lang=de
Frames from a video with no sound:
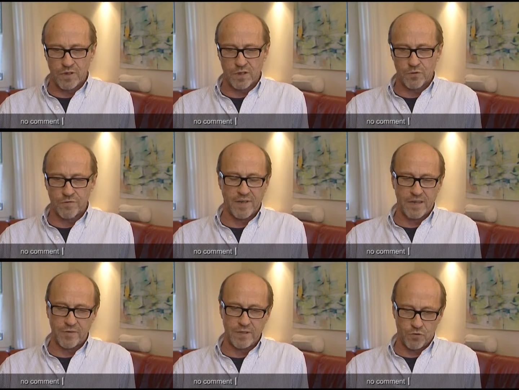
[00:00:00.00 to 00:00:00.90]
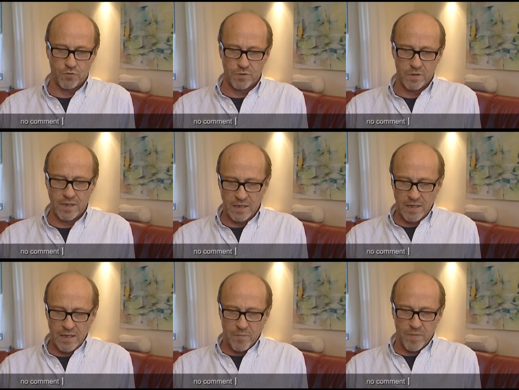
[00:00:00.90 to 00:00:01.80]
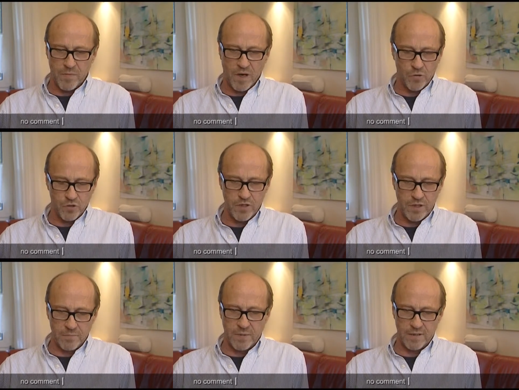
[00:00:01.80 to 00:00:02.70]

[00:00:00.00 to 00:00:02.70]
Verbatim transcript: Dadurch waren wir schon beim Ausstieg bei